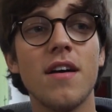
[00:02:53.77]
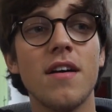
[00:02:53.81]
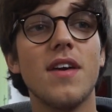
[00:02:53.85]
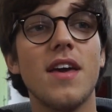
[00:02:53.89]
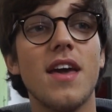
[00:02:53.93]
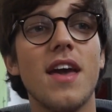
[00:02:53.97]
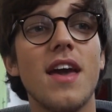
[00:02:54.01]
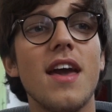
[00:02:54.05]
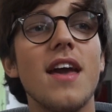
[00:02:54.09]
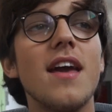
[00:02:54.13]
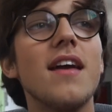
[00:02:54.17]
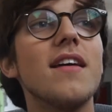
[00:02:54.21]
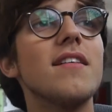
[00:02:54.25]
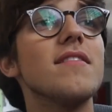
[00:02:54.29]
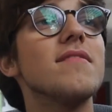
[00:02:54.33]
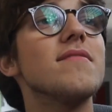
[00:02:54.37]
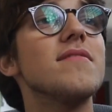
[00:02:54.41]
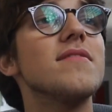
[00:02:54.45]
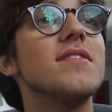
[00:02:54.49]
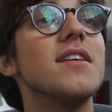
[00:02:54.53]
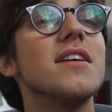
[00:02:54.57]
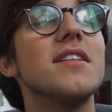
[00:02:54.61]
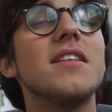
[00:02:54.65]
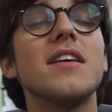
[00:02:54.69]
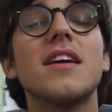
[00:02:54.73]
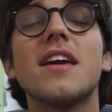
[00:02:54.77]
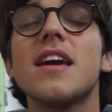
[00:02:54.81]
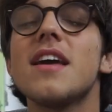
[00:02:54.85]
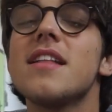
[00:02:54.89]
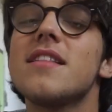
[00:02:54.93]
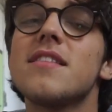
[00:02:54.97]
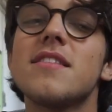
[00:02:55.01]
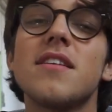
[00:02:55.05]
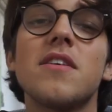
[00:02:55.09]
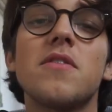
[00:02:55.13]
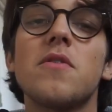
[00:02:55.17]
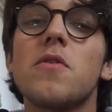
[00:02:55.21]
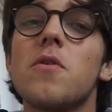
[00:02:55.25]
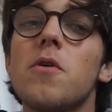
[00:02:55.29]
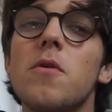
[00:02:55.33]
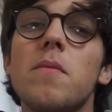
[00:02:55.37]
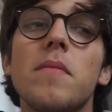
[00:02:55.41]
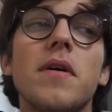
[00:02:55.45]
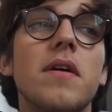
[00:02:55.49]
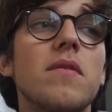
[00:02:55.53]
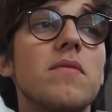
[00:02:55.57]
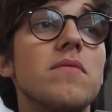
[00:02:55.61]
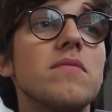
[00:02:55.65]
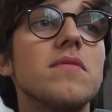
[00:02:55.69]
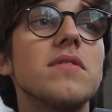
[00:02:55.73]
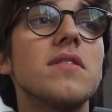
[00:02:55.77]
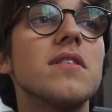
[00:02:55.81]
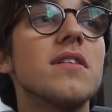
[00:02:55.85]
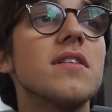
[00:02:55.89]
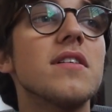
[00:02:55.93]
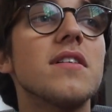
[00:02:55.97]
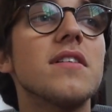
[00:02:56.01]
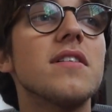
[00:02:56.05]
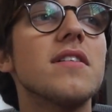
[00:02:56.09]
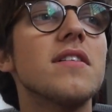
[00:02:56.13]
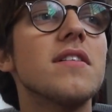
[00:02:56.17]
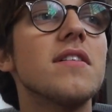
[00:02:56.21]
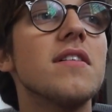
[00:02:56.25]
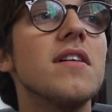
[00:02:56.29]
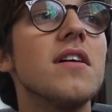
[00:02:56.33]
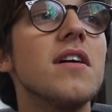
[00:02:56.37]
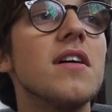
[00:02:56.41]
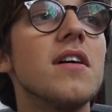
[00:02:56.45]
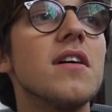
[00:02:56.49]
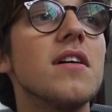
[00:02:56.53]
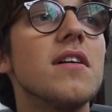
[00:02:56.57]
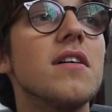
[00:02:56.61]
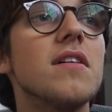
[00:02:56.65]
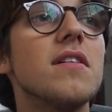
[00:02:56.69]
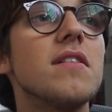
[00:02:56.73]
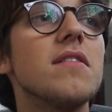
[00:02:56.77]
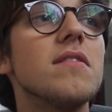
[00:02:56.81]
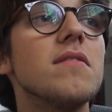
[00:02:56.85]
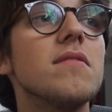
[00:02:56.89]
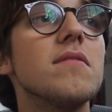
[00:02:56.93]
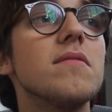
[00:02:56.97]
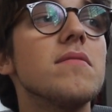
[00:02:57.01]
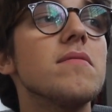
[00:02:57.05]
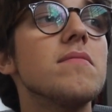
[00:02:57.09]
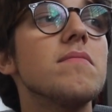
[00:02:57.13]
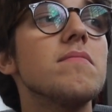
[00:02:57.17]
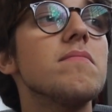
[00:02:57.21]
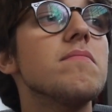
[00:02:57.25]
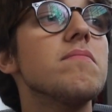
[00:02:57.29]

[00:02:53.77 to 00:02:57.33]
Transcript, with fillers: e ti etichettano come una, eh,